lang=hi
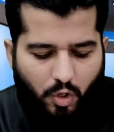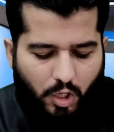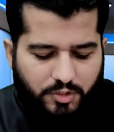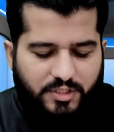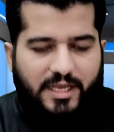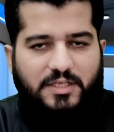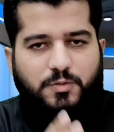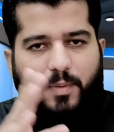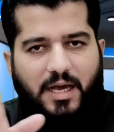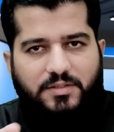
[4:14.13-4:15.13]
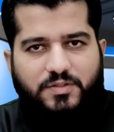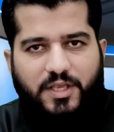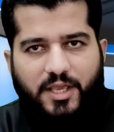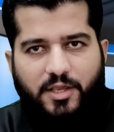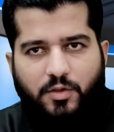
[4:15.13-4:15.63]
और ये आसमान
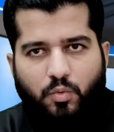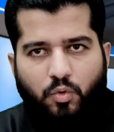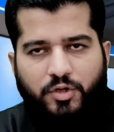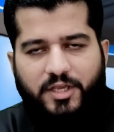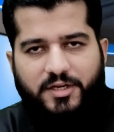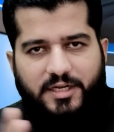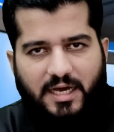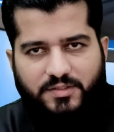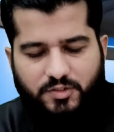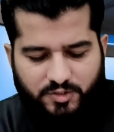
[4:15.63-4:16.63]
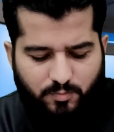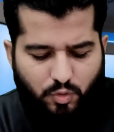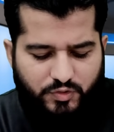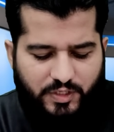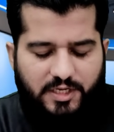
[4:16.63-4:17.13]
से उनके रिडार सिस्टम
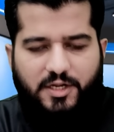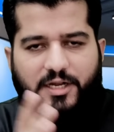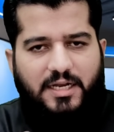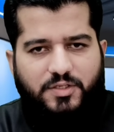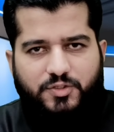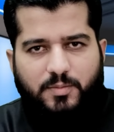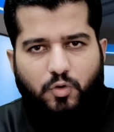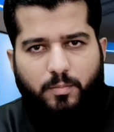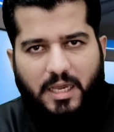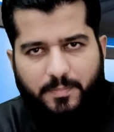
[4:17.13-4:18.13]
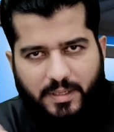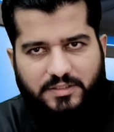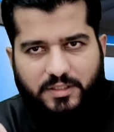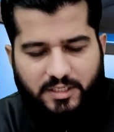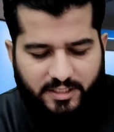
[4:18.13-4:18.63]
को इसराइली रिडार सिस्टम को
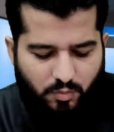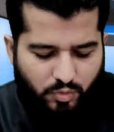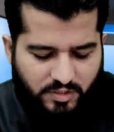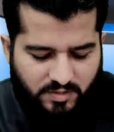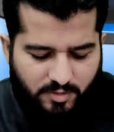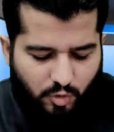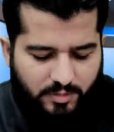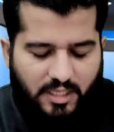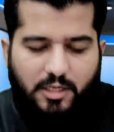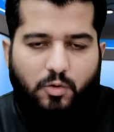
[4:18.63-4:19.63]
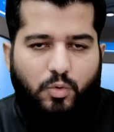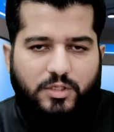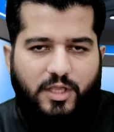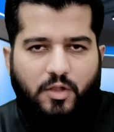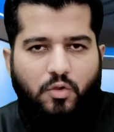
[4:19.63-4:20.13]
बाईपास करके उनकी ज़मीनों में दाखिल हुए
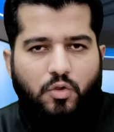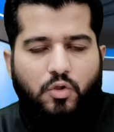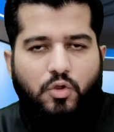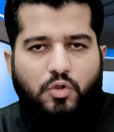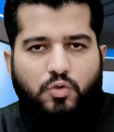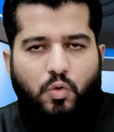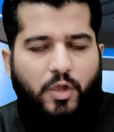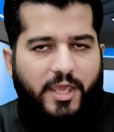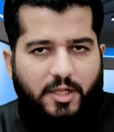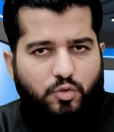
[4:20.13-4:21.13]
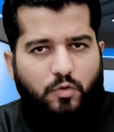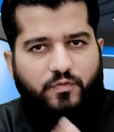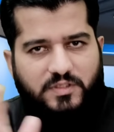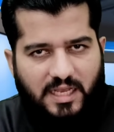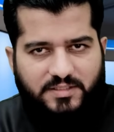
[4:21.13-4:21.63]
थे तो एक तो
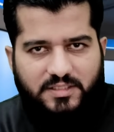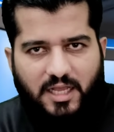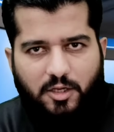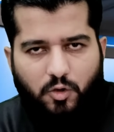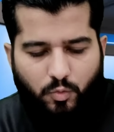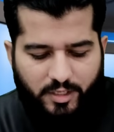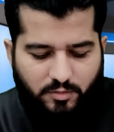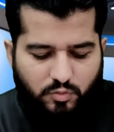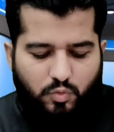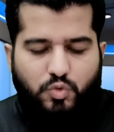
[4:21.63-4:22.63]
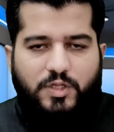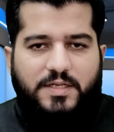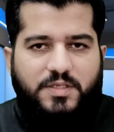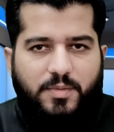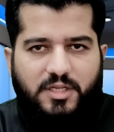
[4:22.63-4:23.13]
फ़िज़ा से दाखिल हुए
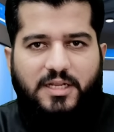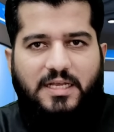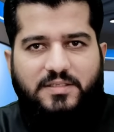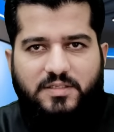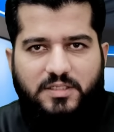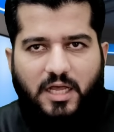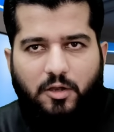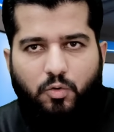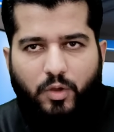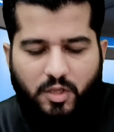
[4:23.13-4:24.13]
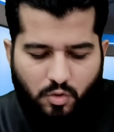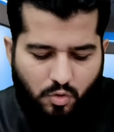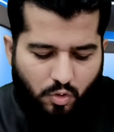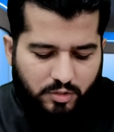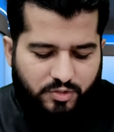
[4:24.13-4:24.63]
दूसरा ज़मीनी रास्ते से दाखिल हुए
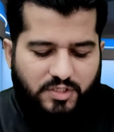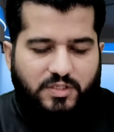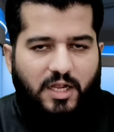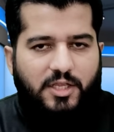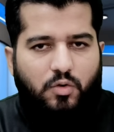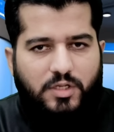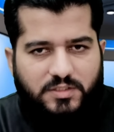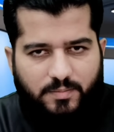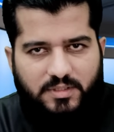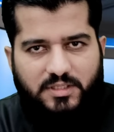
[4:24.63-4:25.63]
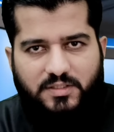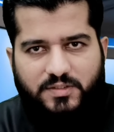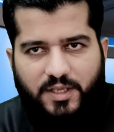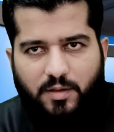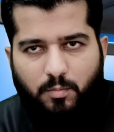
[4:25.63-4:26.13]
और तीसरा इन्होंने समंदर
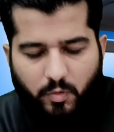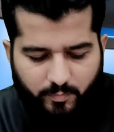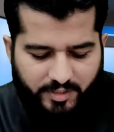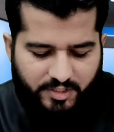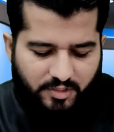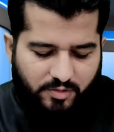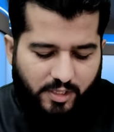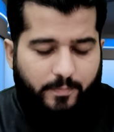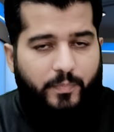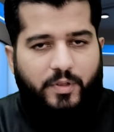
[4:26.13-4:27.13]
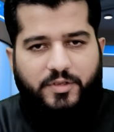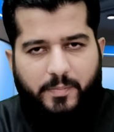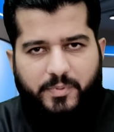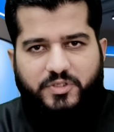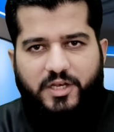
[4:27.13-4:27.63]
से मूवमेंट की थी
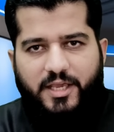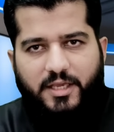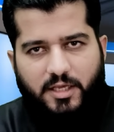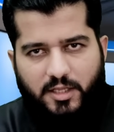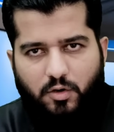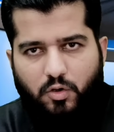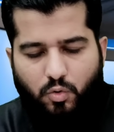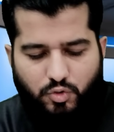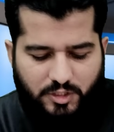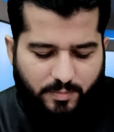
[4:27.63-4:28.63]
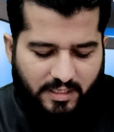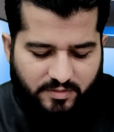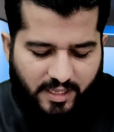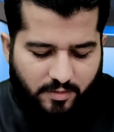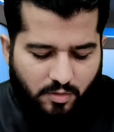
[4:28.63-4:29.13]
ये पिछले रोज़ की
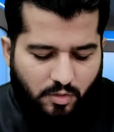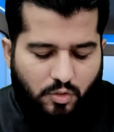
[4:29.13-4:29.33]
बात है